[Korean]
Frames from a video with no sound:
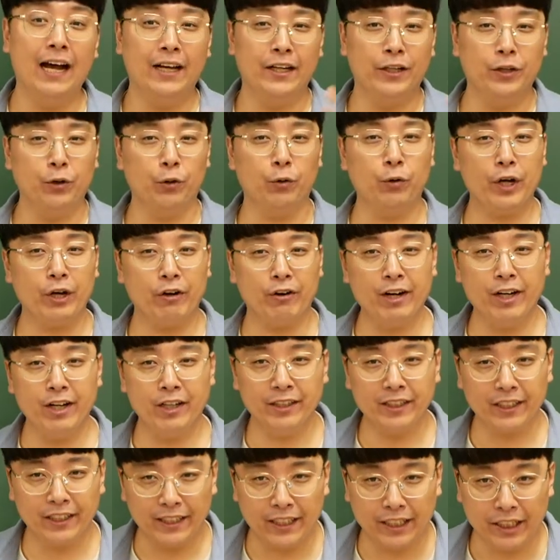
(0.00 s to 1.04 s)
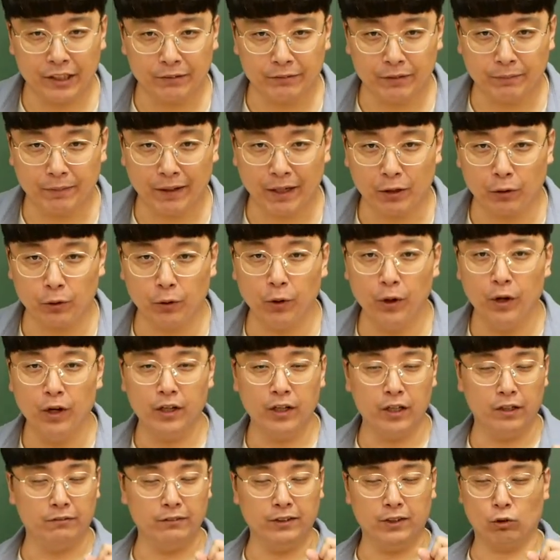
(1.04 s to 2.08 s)
요거에 관련된 개념이 바로
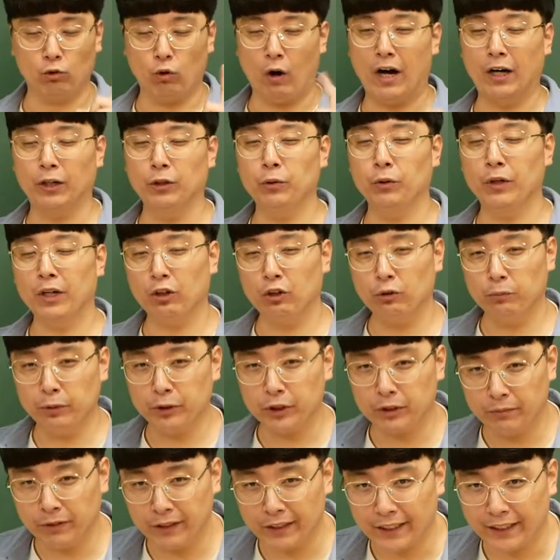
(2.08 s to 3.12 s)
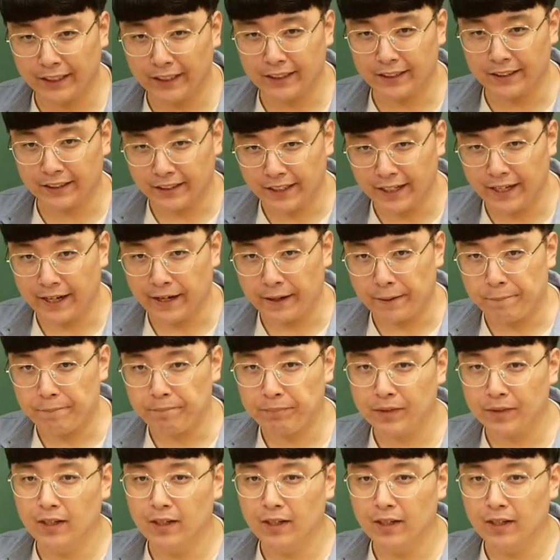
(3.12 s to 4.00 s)
여러분들 광도라고 보시면 되겠는데.